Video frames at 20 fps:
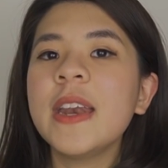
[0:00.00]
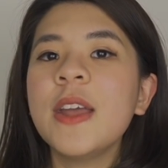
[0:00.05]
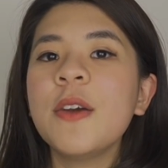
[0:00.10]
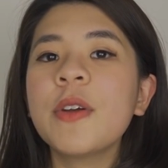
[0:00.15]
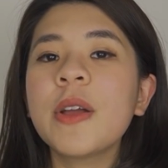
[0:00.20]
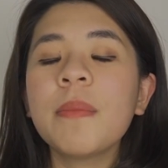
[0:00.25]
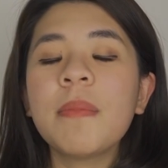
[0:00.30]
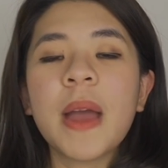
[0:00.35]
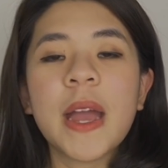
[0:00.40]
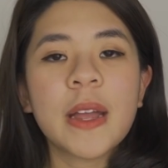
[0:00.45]

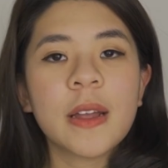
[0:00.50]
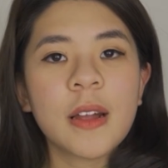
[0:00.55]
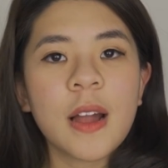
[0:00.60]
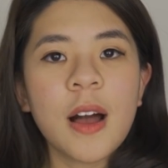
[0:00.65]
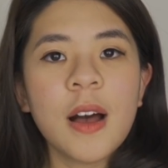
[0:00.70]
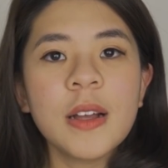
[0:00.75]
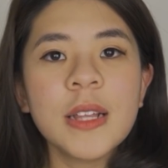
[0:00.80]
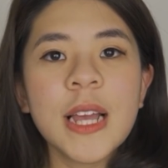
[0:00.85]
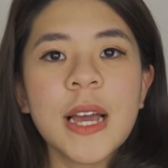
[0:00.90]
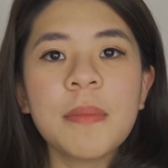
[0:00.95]
nếu các bạn
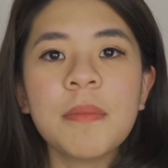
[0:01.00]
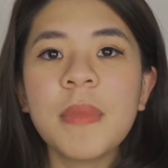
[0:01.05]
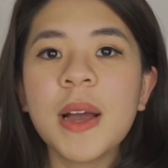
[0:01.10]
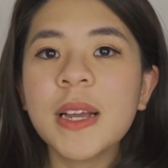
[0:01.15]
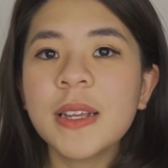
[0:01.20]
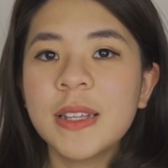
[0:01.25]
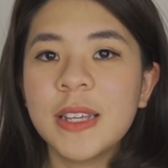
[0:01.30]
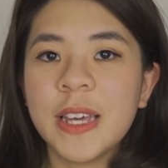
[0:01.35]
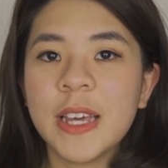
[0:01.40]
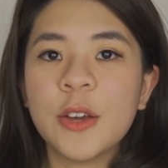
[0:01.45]
có thắc
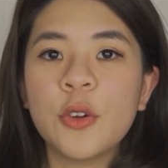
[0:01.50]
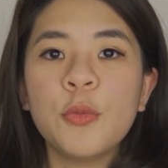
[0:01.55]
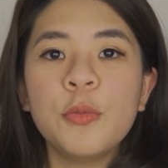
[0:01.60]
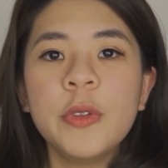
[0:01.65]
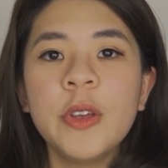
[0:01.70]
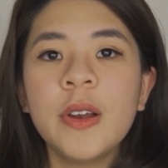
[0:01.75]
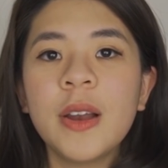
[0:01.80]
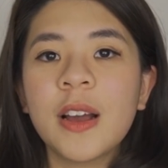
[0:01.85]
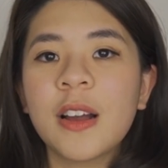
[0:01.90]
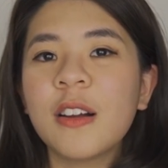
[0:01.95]
mắc gì
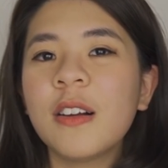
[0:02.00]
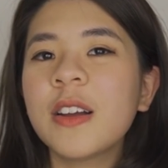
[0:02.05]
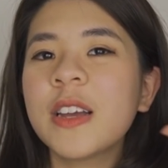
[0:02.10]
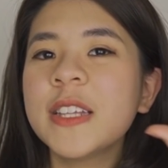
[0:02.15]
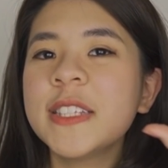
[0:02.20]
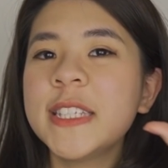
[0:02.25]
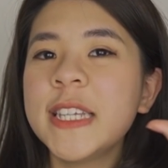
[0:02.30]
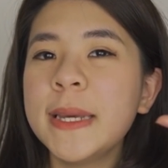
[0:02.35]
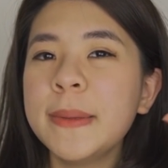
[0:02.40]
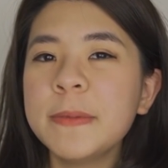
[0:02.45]
cũng như là có
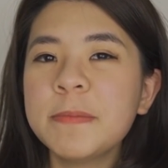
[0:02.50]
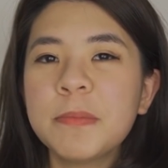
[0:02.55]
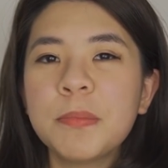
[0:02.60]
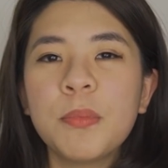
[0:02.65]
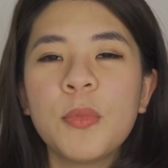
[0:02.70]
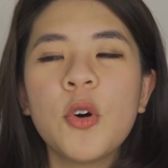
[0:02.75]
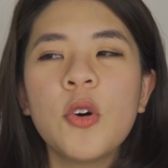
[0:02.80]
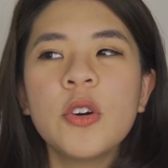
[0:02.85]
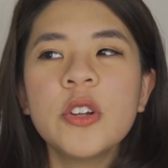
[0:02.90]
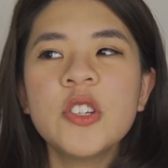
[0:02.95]
cái tip
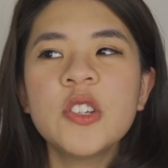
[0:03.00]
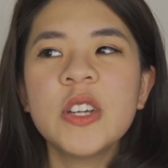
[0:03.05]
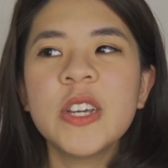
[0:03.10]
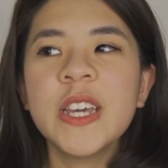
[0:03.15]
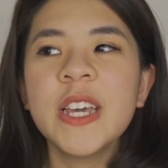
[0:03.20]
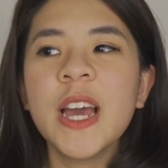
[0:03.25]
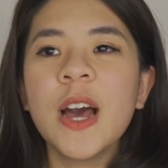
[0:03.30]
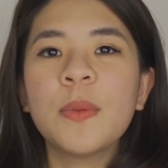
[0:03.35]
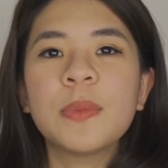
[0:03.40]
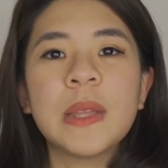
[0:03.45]
bố
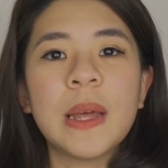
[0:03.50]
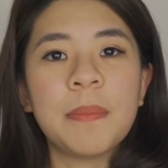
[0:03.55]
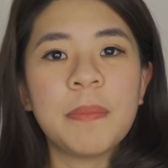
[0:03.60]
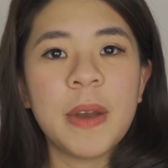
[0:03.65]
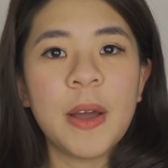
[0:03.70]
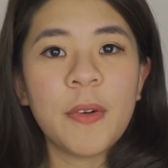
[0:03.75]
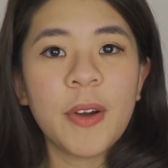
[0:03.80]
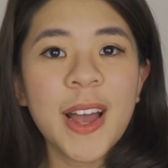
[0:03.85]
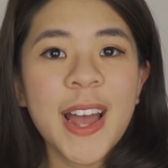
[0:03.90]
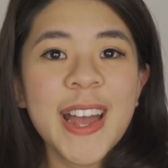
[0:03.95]
trí học
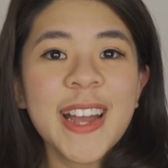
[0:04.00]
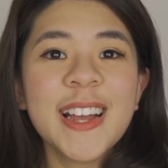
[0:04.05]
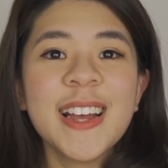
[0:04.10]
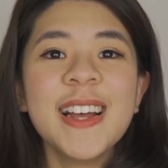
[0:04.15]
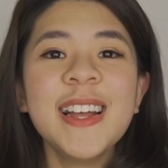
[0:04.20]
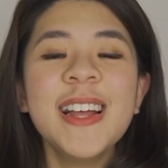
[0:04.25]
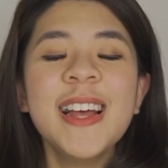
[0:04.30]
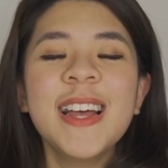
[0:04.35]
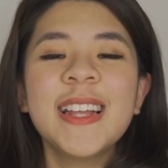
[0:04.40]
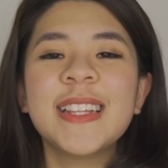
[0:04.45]
tập nào khác á